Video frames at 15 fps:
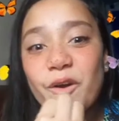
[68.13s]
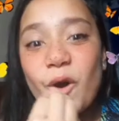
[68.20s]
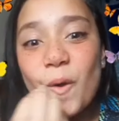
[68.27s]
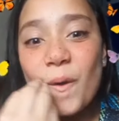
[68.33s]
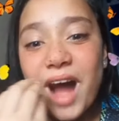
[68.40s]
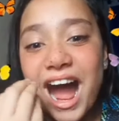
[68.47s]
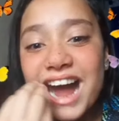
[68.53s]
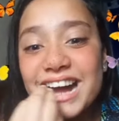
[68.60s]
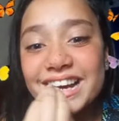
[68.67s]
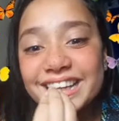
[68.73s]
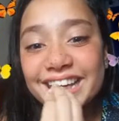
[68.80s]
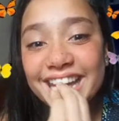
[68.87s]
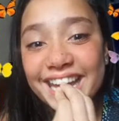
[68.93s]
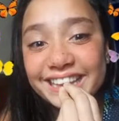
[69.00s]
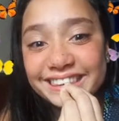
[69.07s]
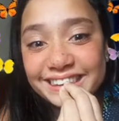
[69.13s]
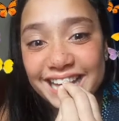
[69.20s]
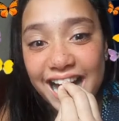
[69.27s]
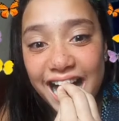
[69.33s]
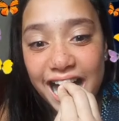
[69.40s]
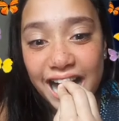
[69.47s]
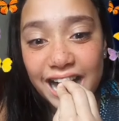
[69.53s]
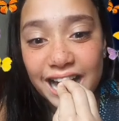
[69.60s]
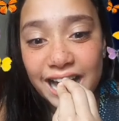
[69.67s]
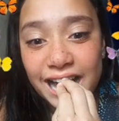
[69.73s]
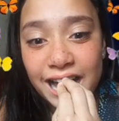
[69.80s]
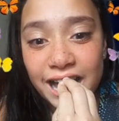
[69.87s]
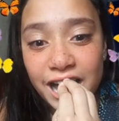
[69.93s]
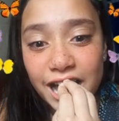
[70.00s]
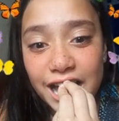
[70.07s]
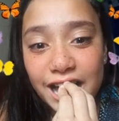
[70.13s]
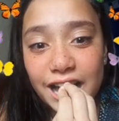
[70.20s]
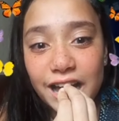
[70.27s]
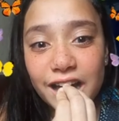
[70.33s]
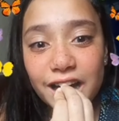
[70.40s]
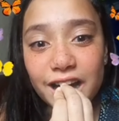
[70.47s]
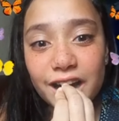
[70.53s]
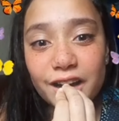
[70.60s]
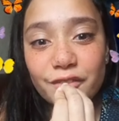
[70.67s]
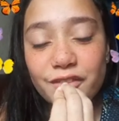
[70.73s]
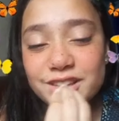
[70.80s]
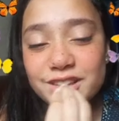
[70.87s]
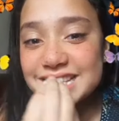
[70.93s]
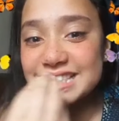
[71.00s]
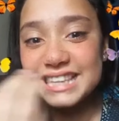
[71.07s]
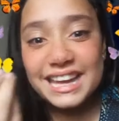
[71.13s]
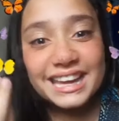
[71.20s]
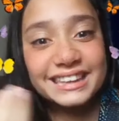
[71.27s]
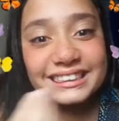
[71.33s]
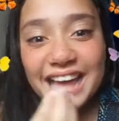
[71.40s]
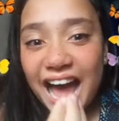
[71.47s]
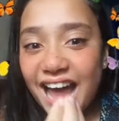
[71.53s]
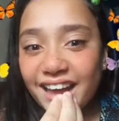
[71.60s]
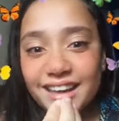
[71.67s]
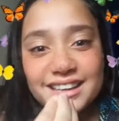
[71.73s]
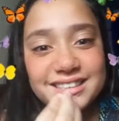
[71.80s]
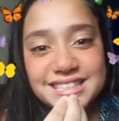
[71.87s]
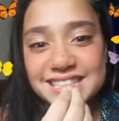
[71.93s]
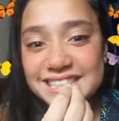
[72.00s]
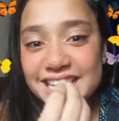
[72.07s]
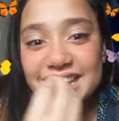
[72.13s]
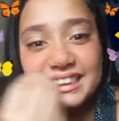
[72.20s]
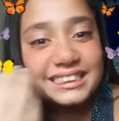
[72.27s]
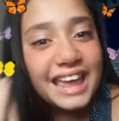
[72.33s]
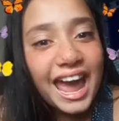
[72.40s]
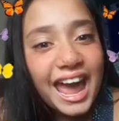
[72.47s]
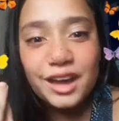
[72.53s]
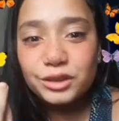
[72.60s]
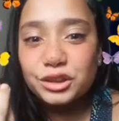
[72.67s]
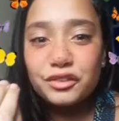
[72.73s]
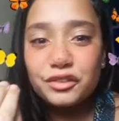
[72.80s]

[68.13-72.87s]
com a Anitta! Vocês têm ideia? Vocês têm ideia? Eu, tô...